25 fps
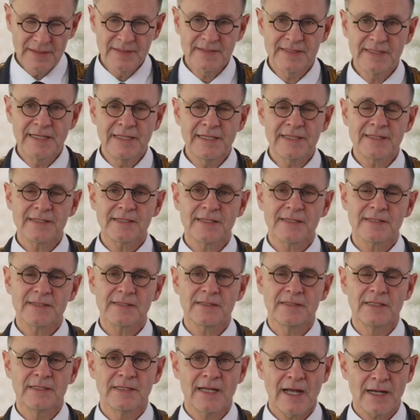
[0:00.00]
Ziel ist
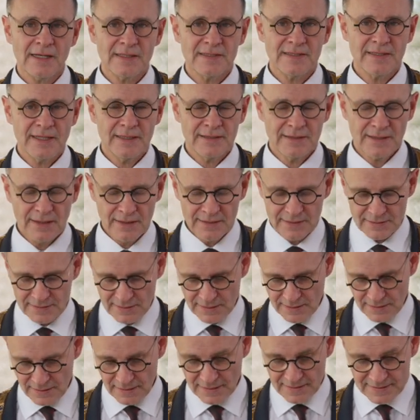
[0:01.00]
es, die
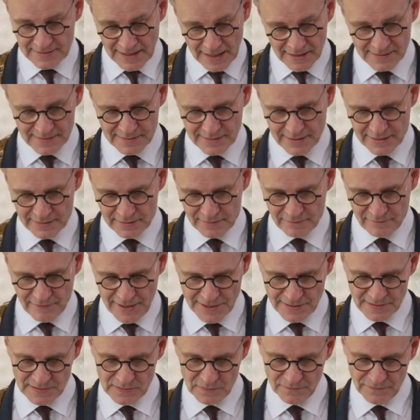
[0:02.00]
Taktzeiten
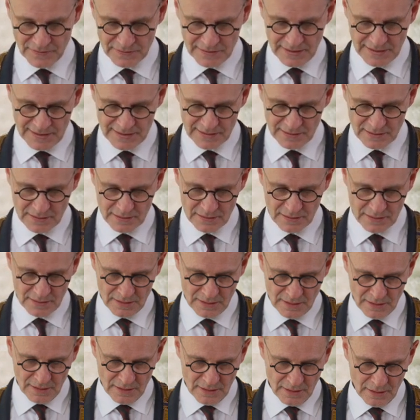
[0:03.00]
weiter zu verdichten,
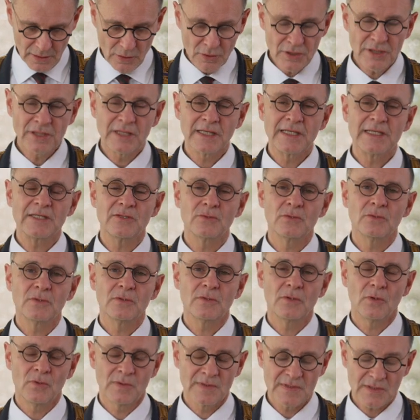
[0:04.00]
auch in
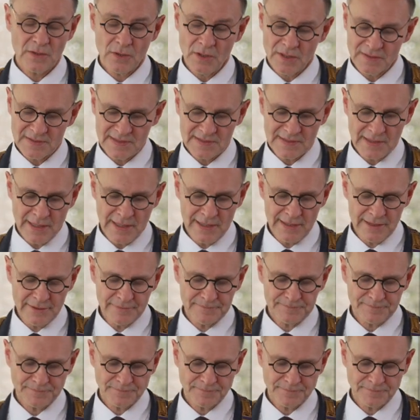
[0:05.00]
Richtung unserer Ortsteile.